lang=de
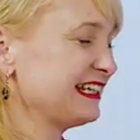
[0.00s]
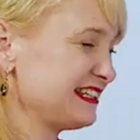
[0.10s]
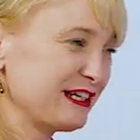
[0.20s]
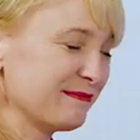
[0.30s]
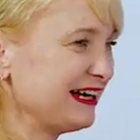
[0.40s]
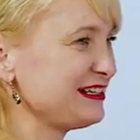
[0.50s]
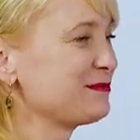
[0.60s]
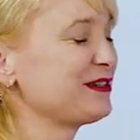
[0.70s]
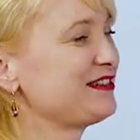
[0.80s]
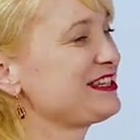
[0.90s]
Ja, Sie nehmen
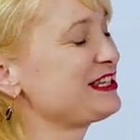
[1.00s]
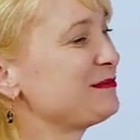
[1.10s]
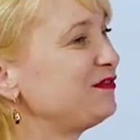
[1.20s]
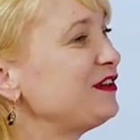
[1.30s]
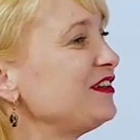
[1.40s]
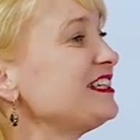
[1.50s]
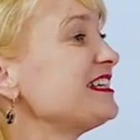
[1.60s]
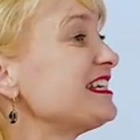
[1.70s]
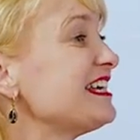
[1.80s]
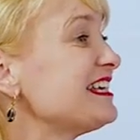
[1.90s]
alles mit, was es gibt. Wie
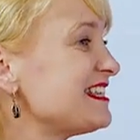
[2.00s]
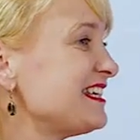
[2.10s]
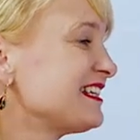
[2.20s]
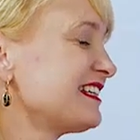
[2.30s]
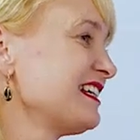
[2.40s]
wichtig ist Ihnen